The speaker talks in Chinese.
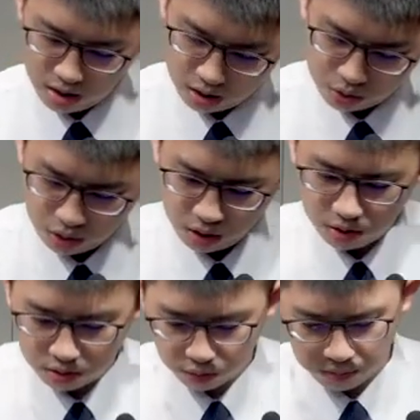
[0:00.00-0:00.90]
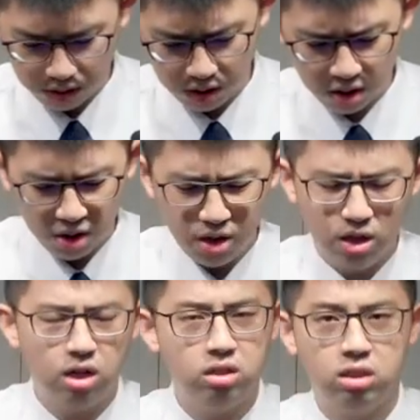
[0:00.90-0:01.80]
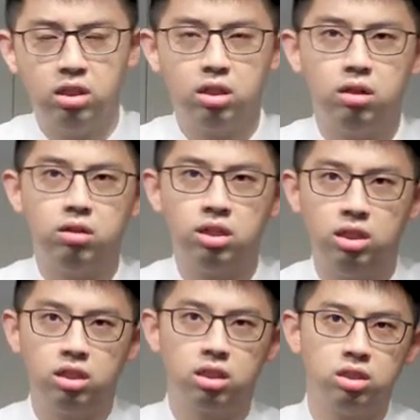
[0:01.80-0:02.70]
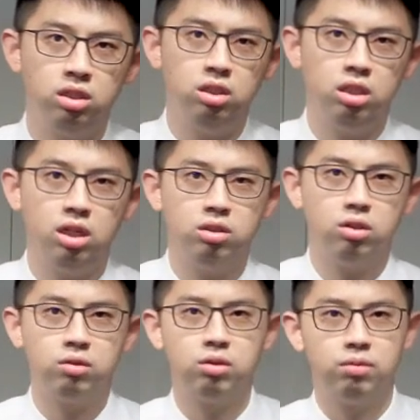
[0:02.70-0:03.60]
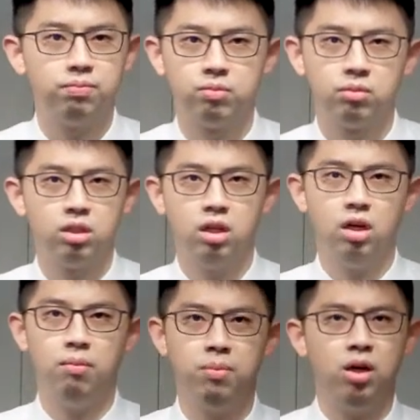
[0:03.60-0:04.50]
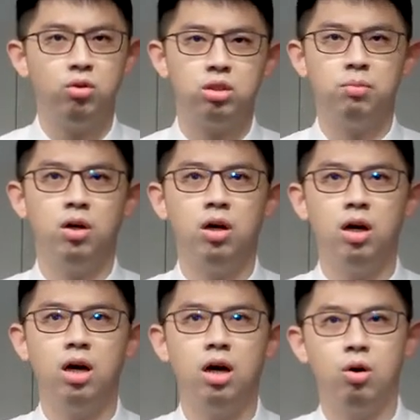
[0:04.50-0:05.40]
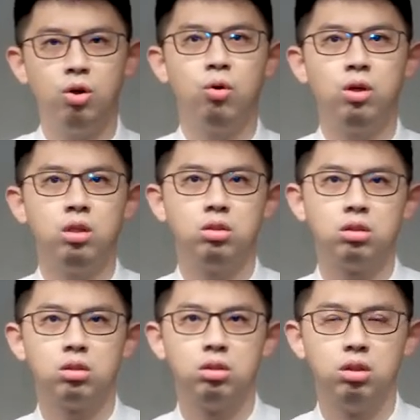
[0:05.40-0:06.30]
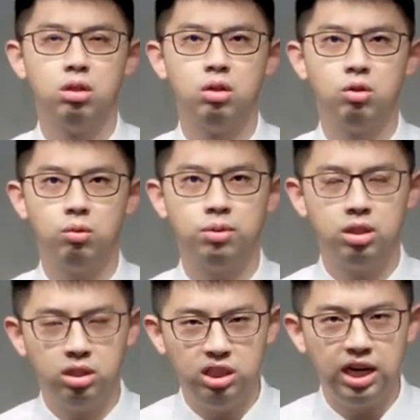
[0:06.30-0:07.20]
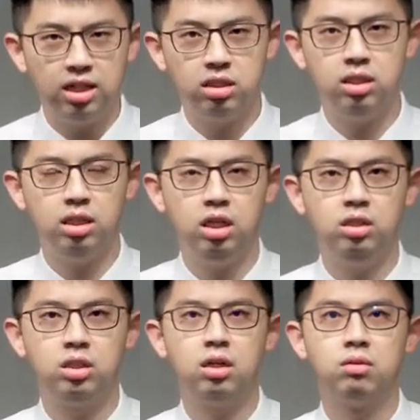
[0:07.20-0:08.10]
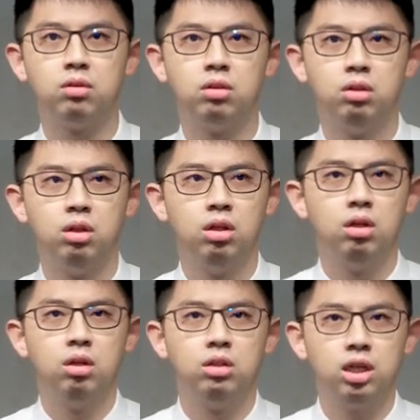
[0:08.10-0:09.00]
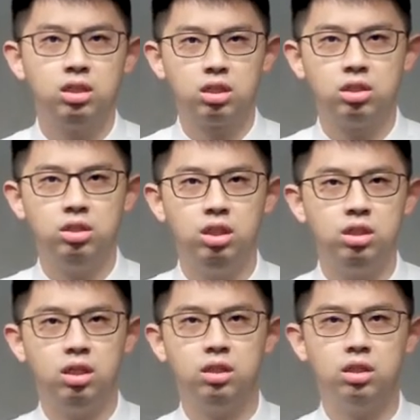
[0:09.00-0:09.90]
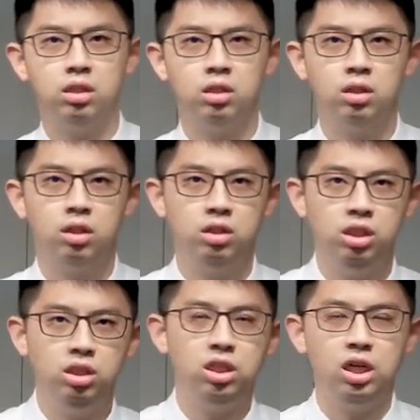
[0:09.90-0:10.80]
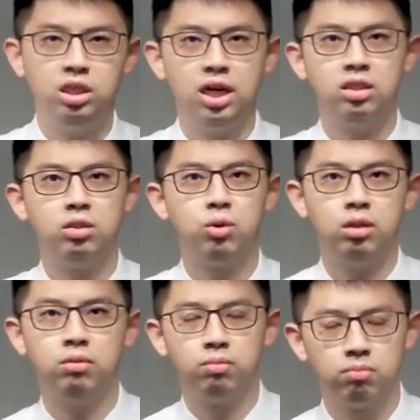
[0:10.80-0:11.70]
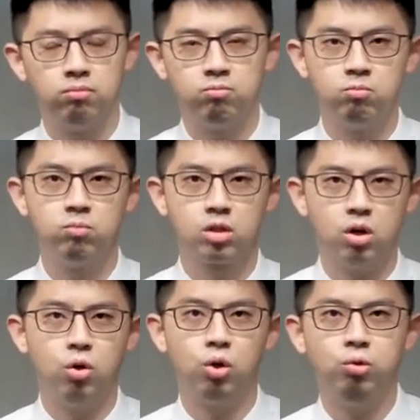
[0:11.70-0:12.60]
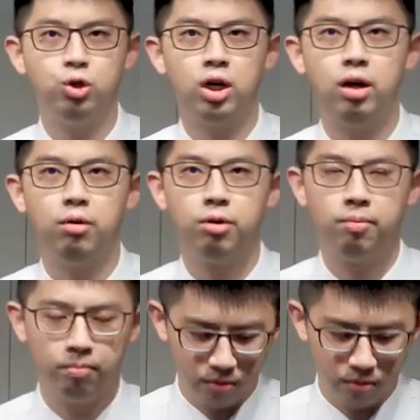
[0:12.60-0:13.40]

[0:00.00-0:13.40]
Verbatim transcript: 所以哈，我们啊，真的哦，在这个世界当中哈，没有什么好留恋的。我们的家是在天上，在这个世界上的金钱价值观够用就好。